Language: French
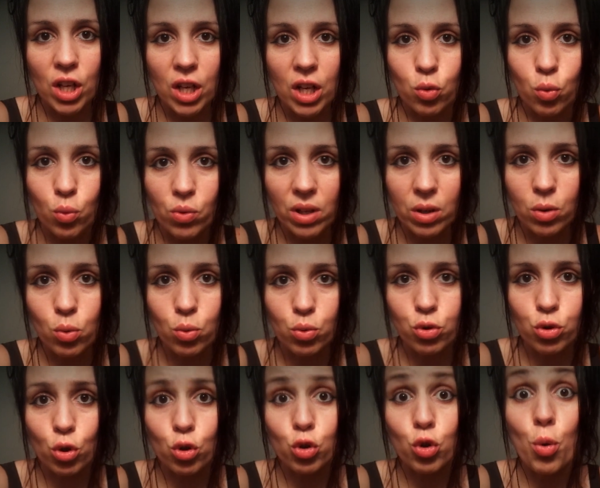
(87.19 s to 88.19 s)
à ton
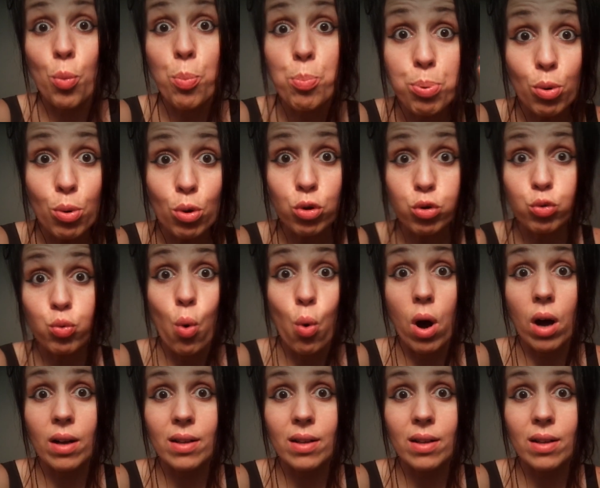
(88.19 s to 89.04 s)
non-conscient que pour toi,